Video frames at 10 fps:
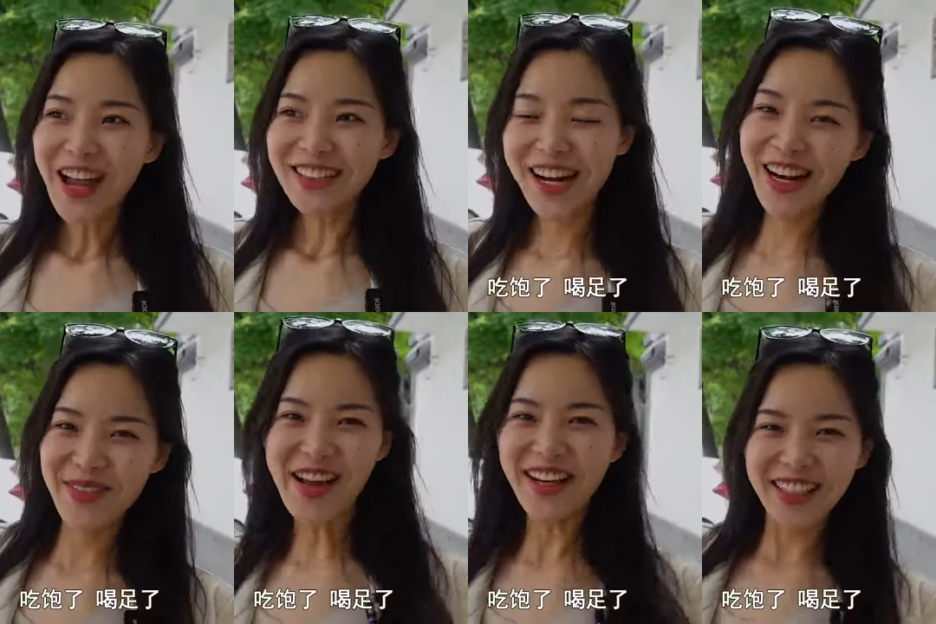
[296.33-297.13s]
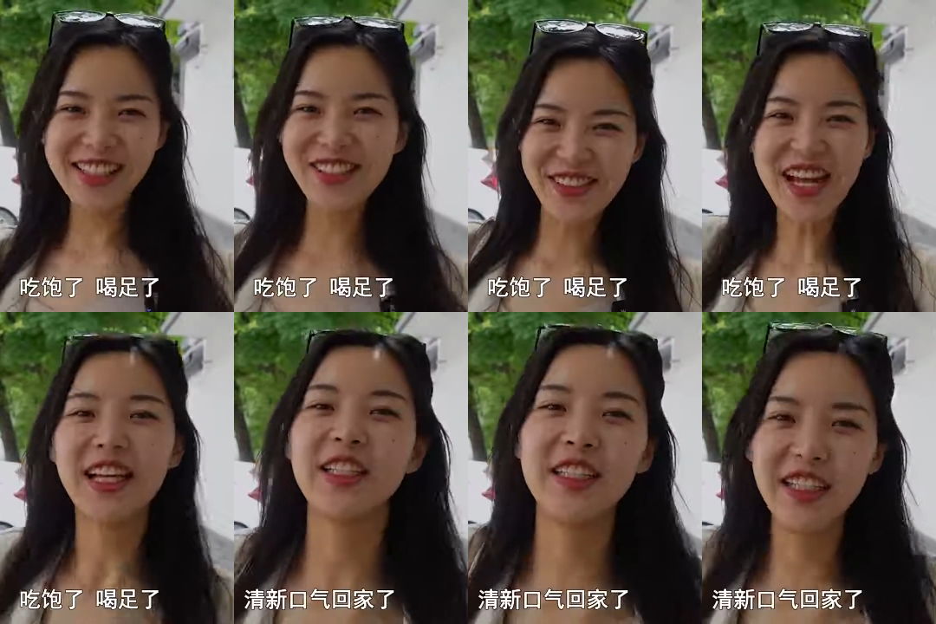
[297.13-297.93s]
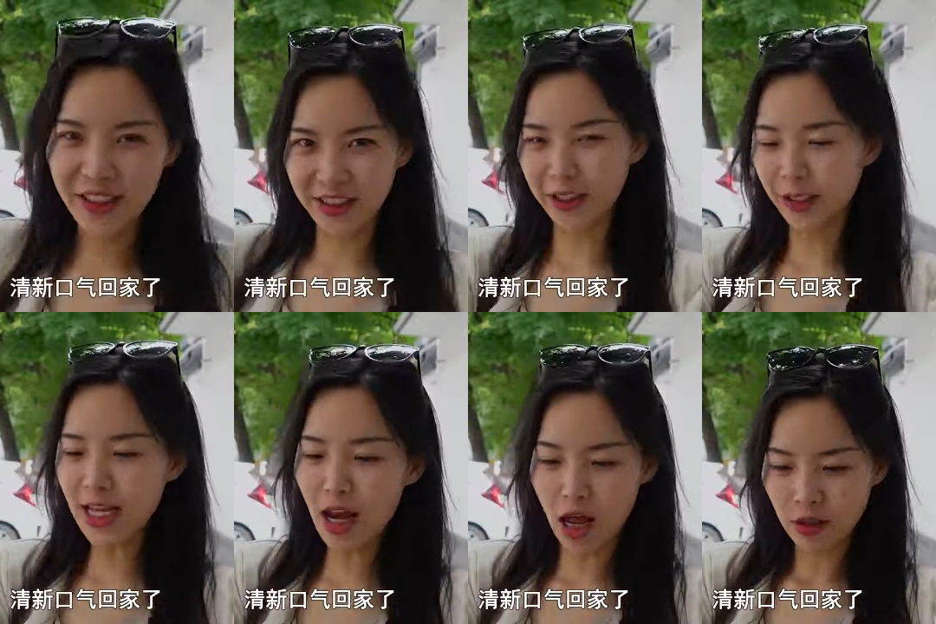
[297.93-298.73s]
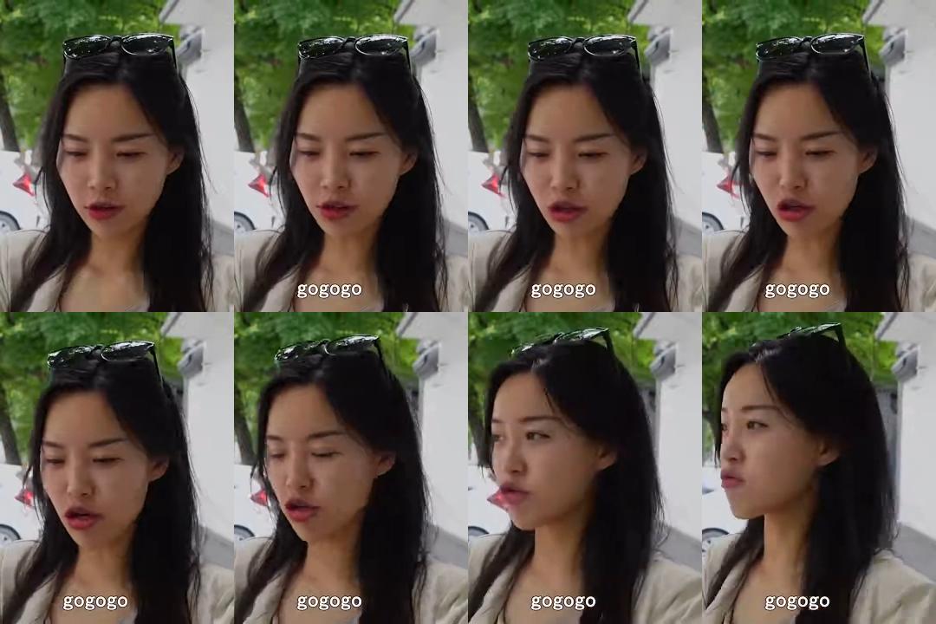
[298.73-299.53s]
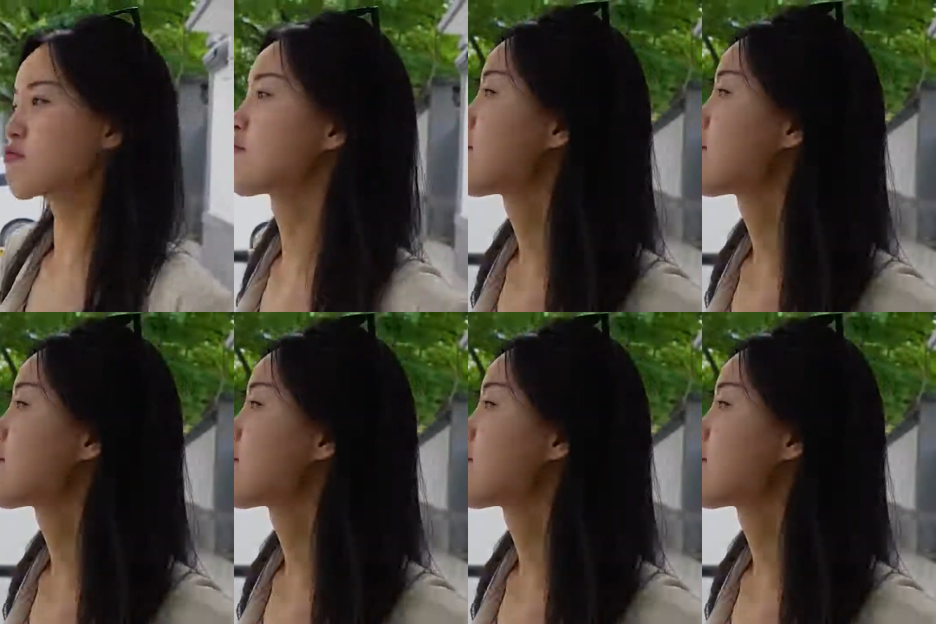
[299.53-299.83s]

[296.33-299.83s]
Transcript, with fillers: 吃饱了喝足了，清新口气回家了。Go go go！